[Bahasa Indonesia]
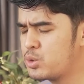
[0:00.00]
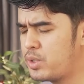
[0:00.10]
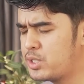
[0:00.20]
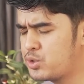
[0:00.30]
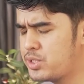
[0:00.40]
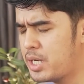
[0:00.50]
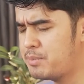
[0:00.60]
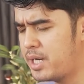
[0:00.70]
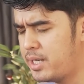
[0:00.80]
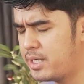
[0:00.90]
Tuhan Yesus yang
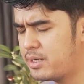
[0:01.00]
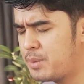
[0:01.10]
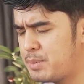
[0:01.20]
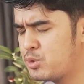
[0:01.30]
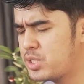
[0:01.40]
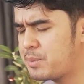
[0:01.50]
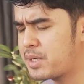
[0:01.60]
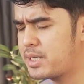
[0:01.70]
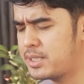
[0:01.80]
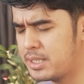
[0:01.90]
baik, kami mau
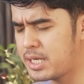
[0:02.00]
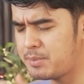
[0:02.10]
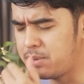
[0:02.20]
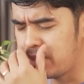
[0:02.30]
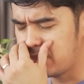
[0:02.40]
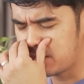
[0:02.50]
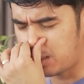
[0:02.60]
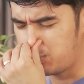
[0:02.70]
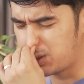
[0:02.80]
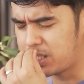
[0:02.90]
siapkan hati kami,
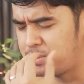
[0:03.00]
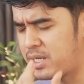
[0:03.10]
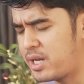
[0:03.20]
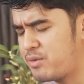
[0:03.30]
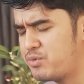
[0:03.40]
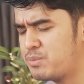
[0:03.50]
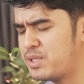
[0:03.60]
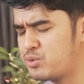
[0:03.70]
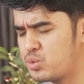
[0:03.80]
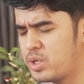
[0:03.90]
sambut kebenaran
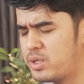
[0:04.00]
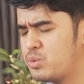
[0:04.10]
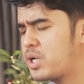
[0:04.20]
firman Tuhan.